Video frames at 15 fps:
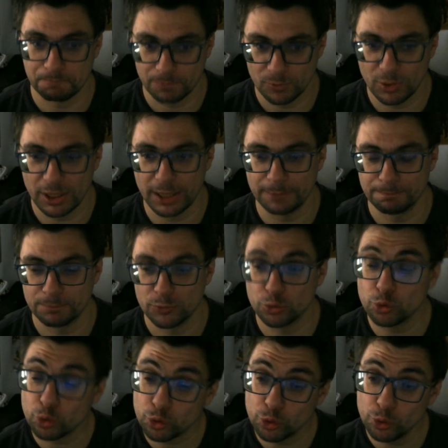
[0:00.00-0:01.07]
Voilà.
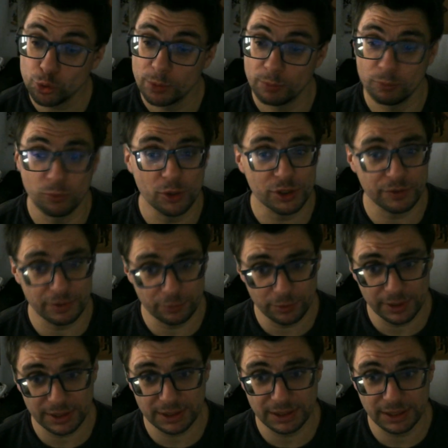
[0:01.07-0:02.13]
Sur ce, moi je vais vous
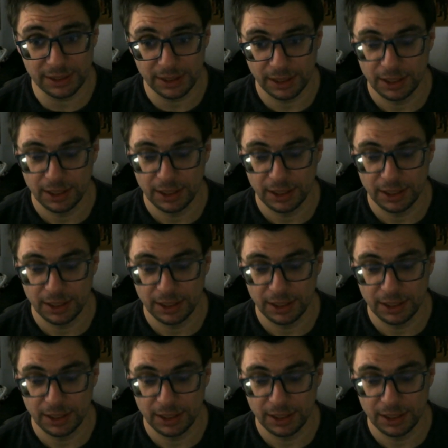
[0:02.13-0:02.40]
laisser.